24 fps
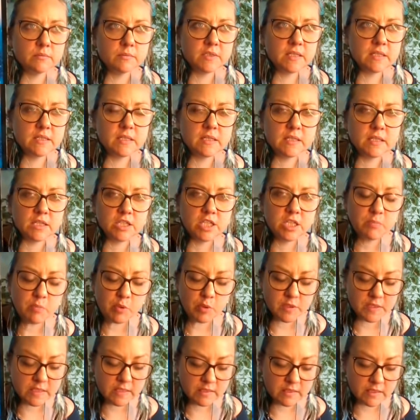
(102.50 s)
des énergies
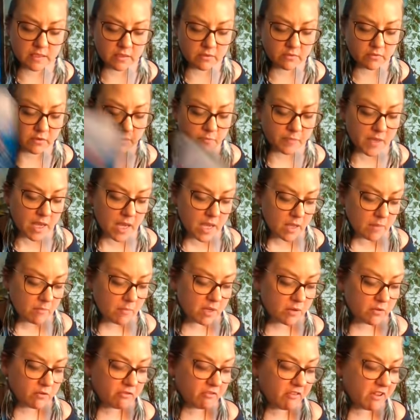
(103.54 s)
positives.
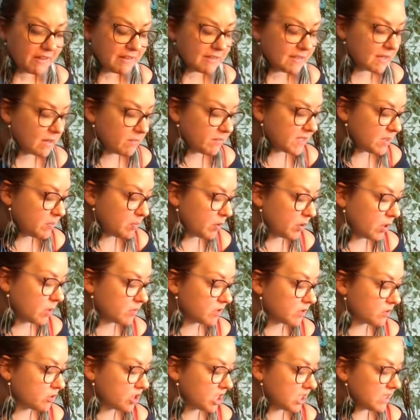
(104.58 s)
Mais en fait, c'est un petit peu
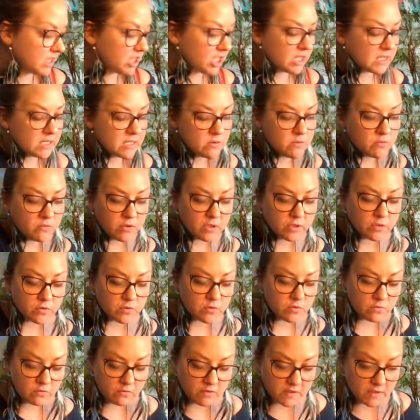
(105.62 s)
comme ce que j'ai déjà dit une fois dans
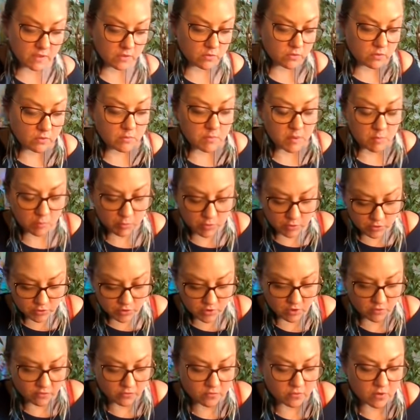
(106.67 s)
une vidéo, ou même
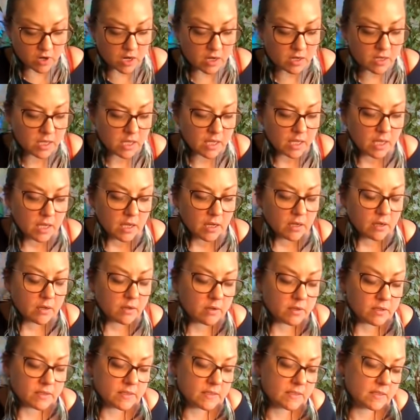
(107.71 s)
plusieurs fois.
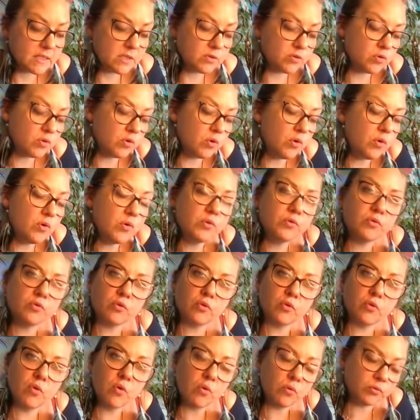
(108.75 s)
si tu
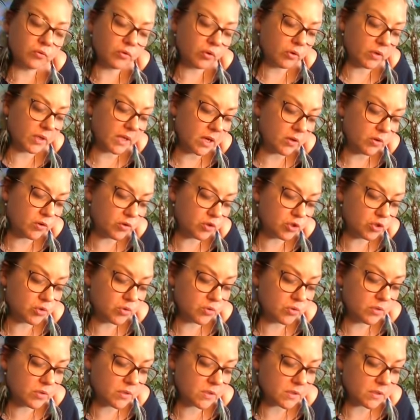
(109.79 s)
luttes contre quelque
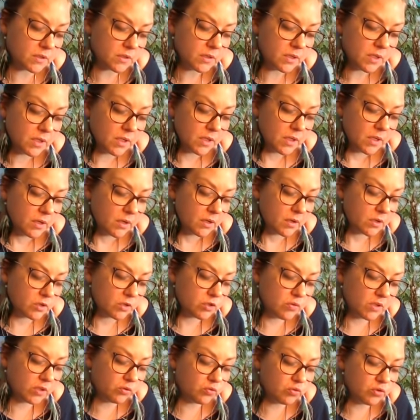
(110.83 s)
chose,
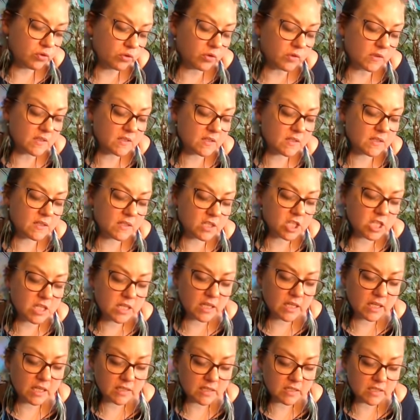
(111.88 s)
tu es toujours dans des énergies
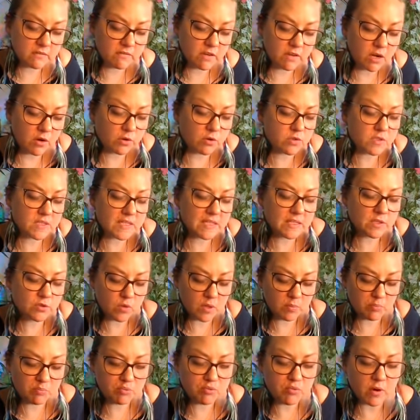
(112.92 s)
négatives. Alors que si
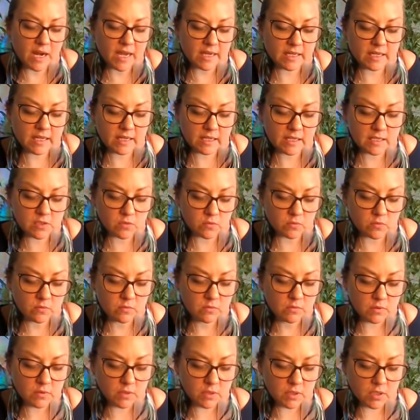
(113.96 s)
tu es pour la guérison,
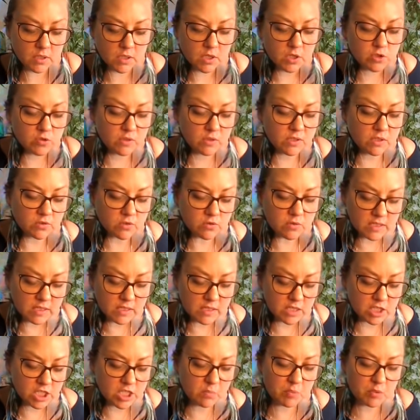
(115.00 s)
tu es dans une
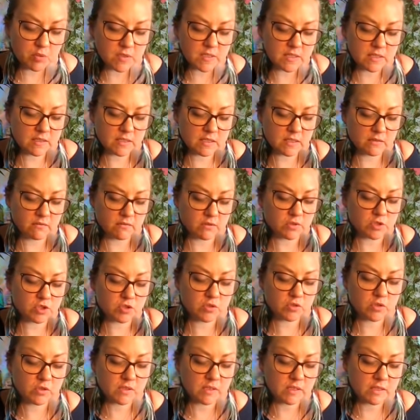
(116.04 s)
énergie positive. Je
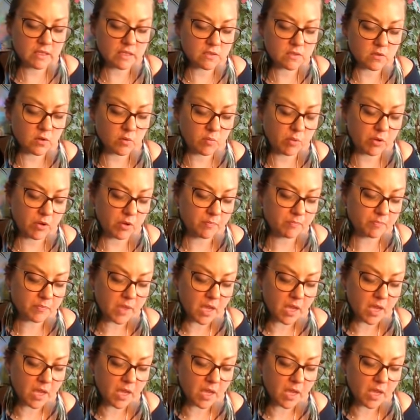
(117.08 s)
te donne un exemple.